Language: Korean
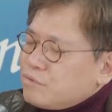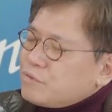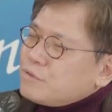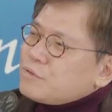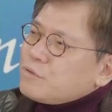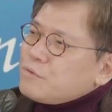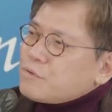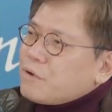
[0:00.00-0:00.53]

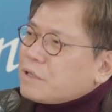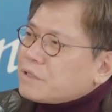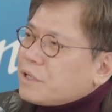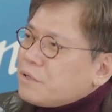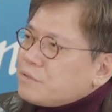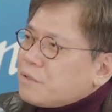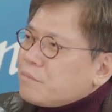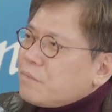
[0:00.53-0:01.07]
부끄러울 네, 것 같아요.
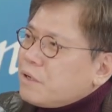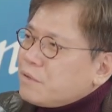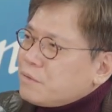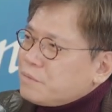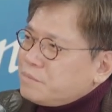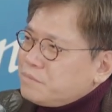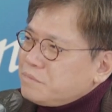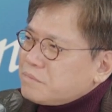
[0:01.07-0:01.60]
정치
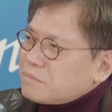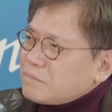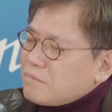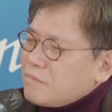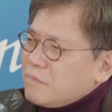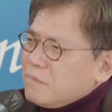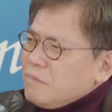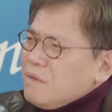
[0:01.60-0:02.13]
공작입니다.
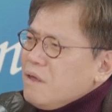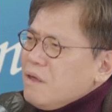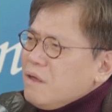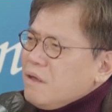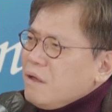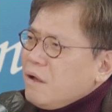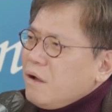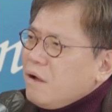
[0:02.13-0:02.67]
인원 네. 조금
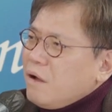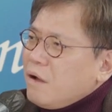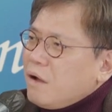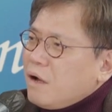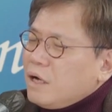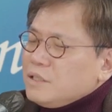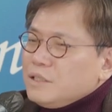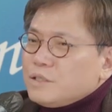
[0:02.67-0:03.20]
모였다라고.
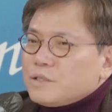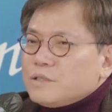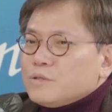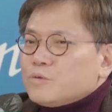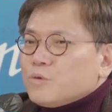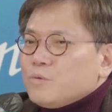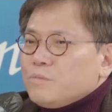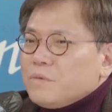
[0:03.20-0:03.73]
아니 그
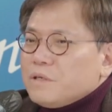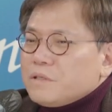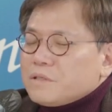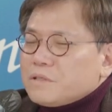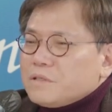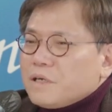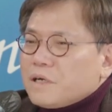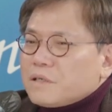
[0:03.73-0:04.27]
조금만 네.
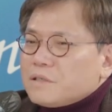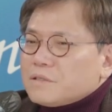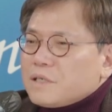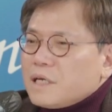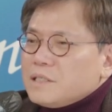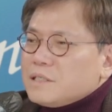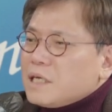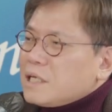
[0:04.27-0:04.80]
그냥 그
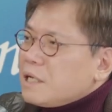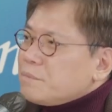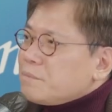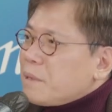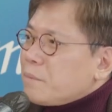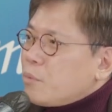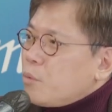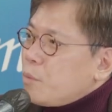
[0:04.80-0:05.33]
사진
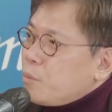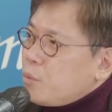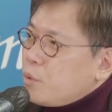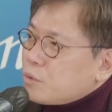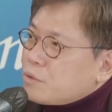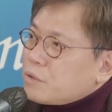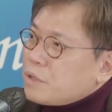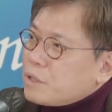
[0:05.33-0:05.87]
하나만 보,
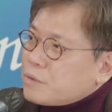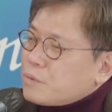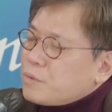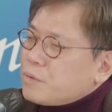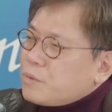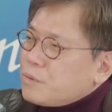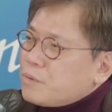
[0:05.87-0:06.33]
보더라도 예,